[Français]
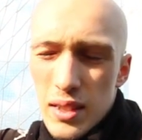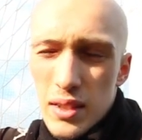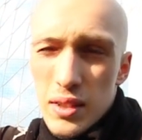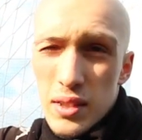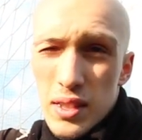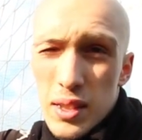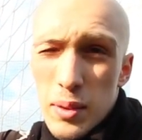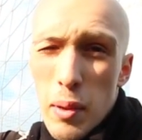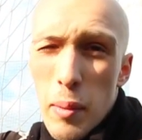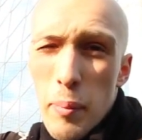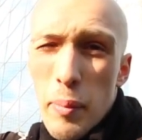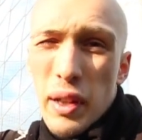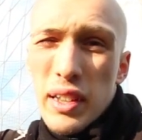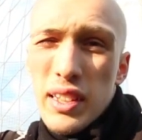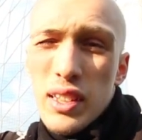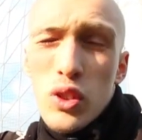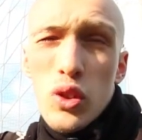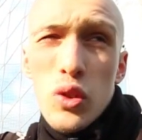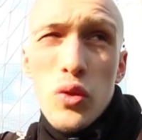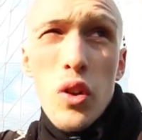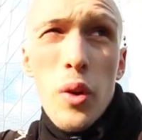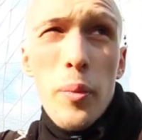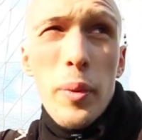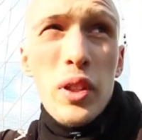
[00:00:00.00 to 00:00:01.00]
C'est même pas
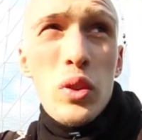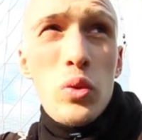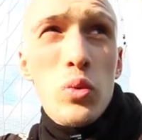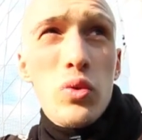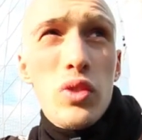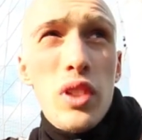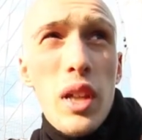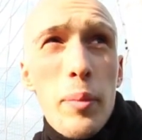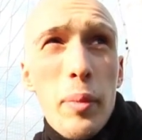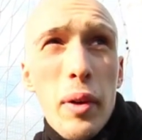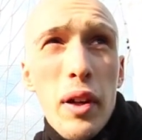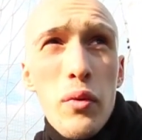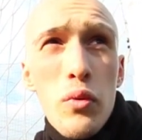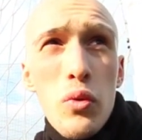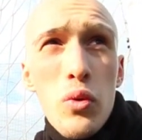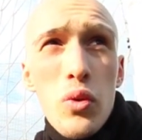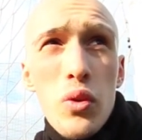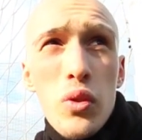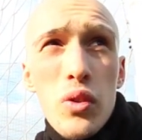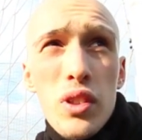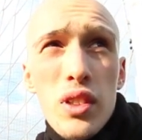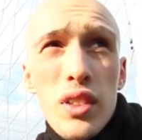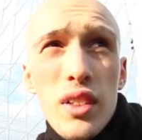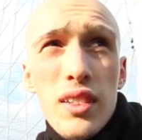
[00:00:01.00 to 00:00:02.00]
décevant parce qu'on nous avait
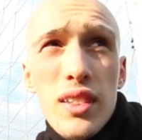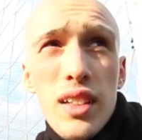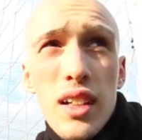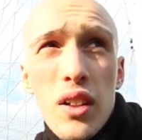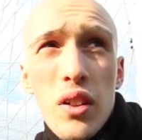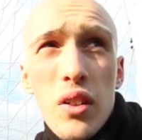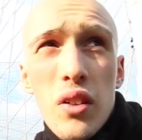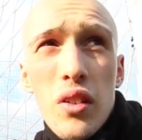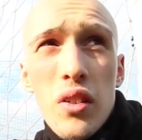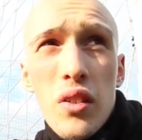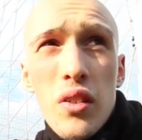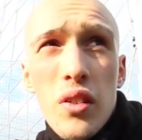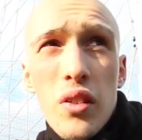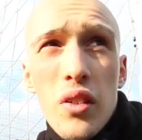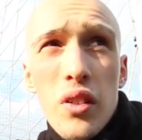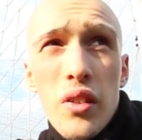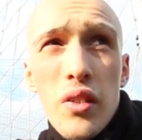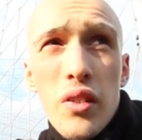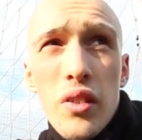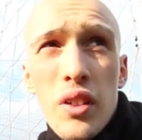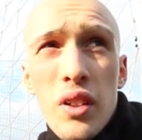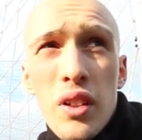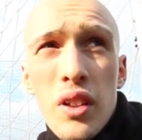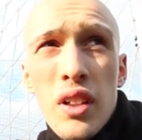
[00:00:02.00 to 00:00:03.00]
prévenu que c'était un
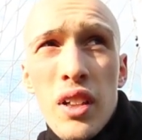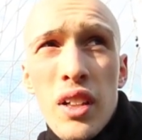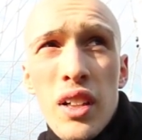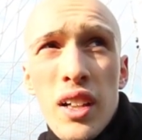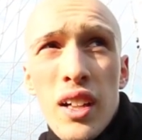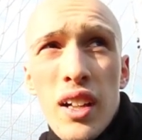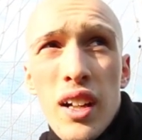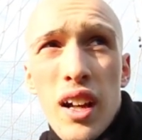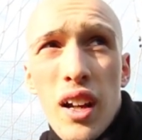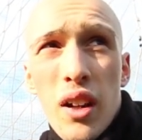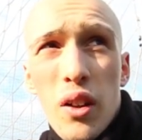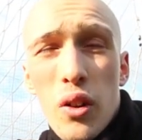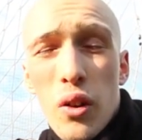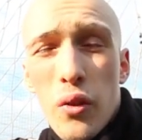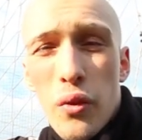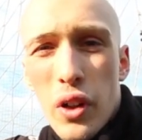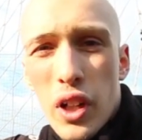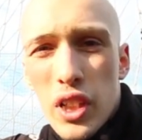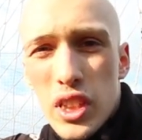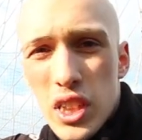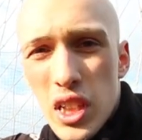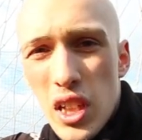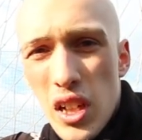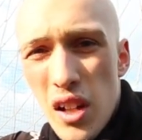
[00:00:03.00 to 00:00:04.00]
gant, un
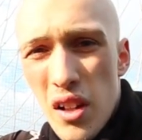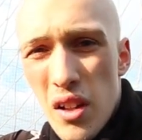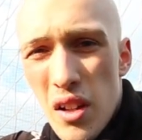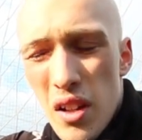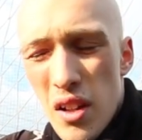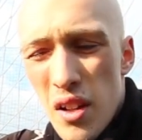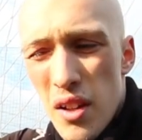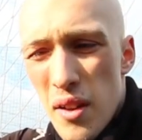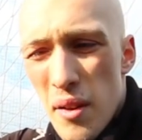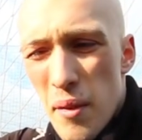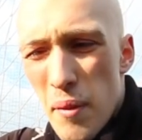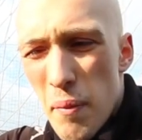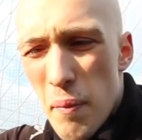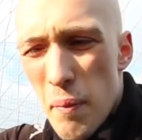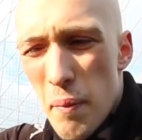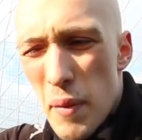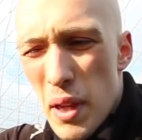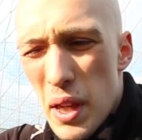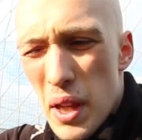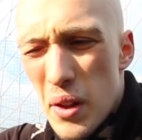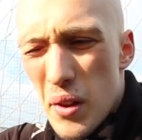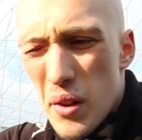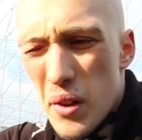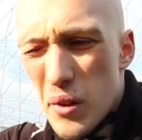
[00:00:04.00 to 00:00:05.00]
fragile.
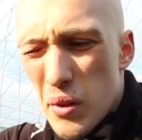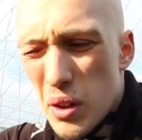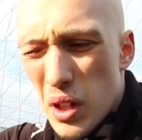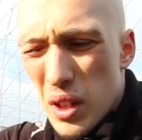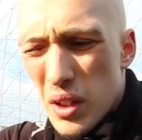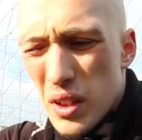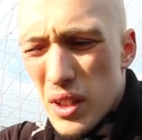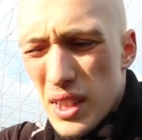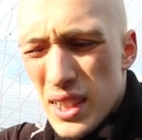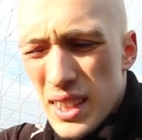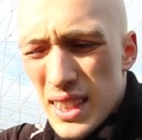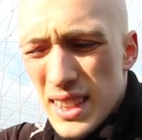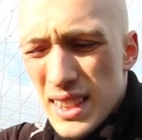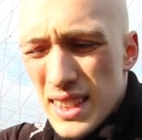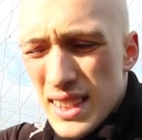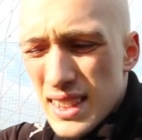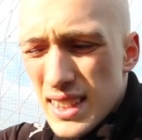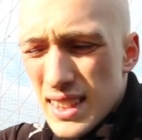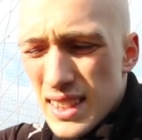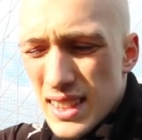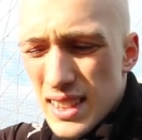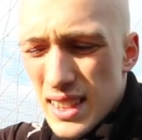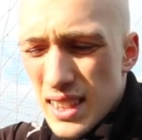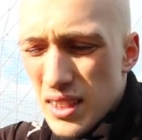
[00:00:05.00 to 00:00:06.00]
Mais euh, voilà,
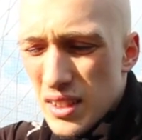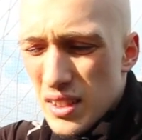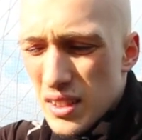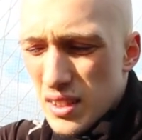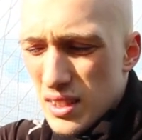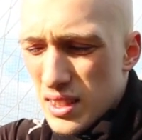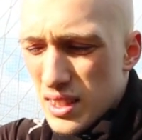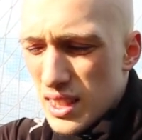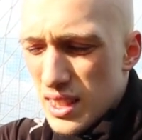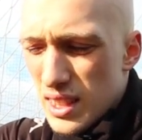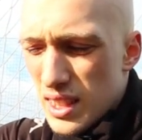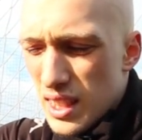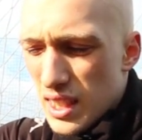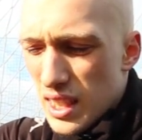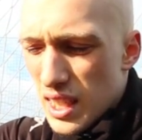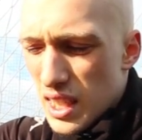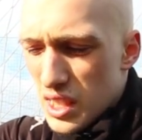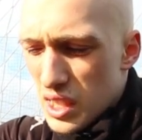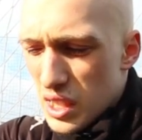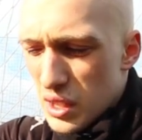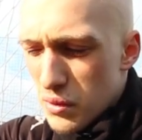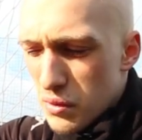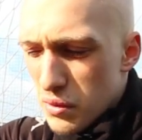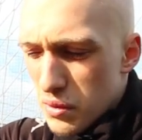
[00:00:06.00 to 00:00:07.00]
c'est
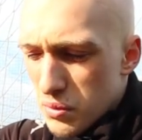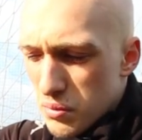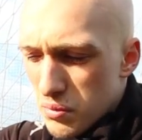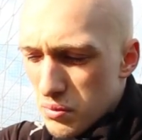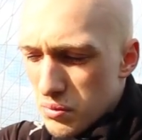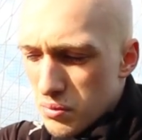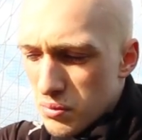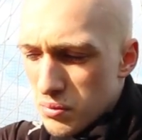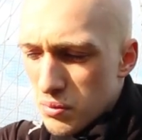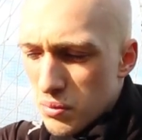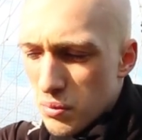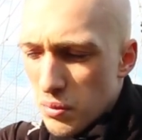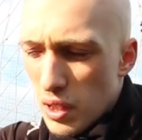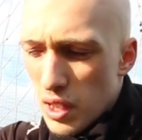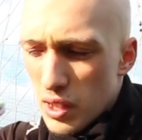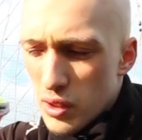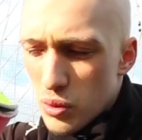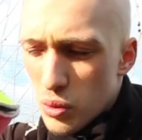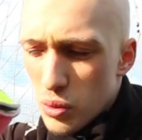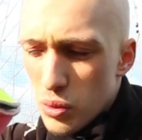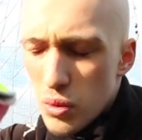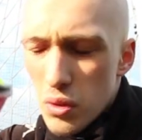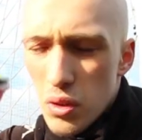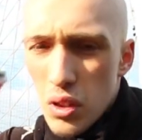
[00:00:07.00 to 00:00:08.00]
négatif
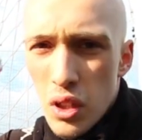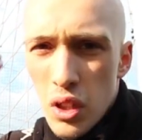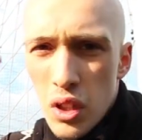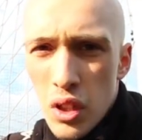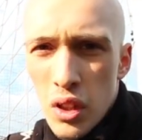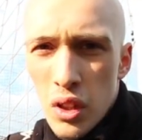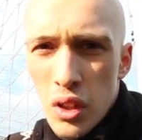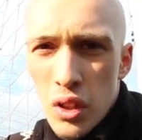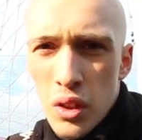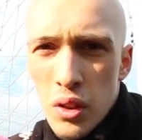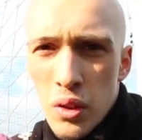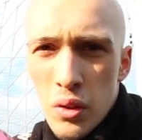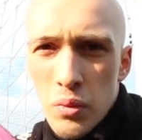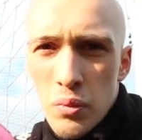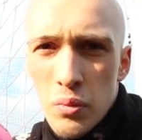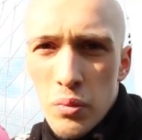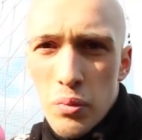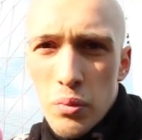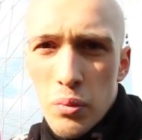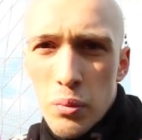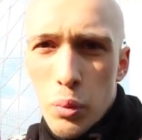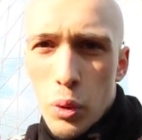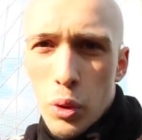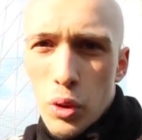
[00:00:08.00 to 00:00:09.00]
là-dessus.
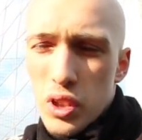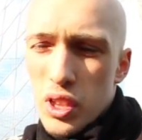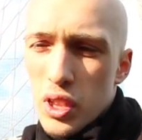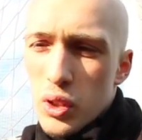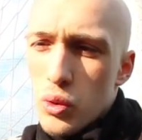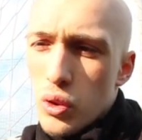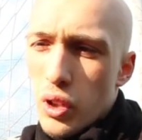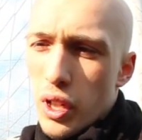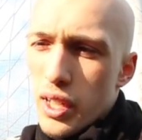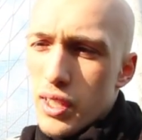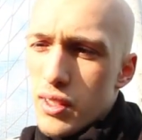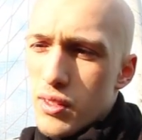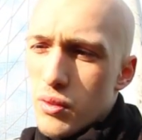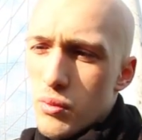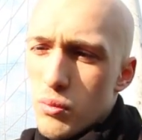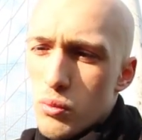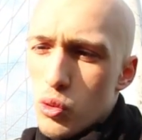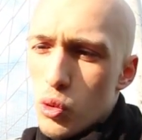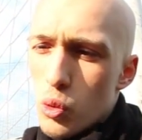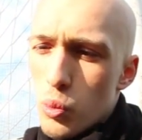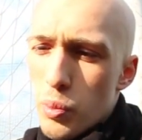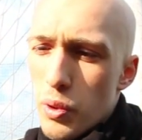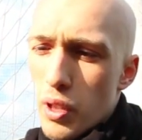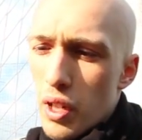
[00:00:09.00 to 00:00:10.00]
Pour ce qui est du reste,
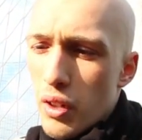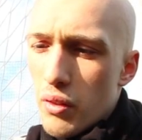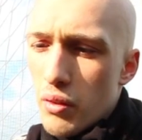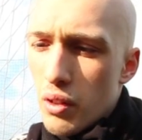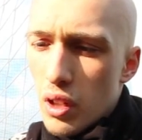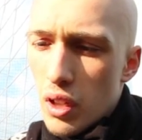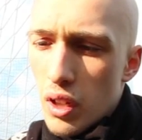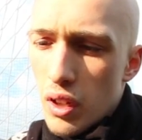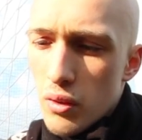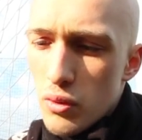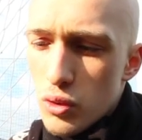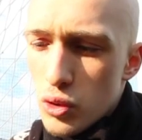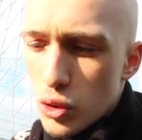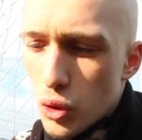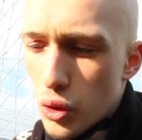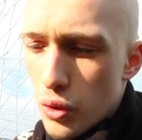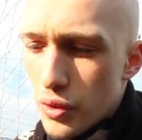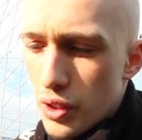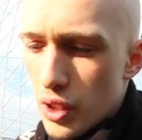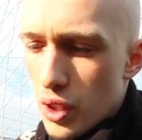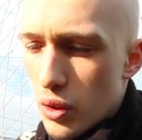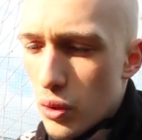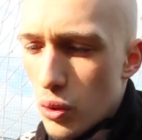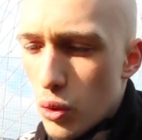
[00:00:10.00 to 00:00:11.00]
super. Voilà, je
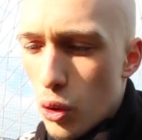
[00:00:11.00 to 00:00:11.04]
reviens.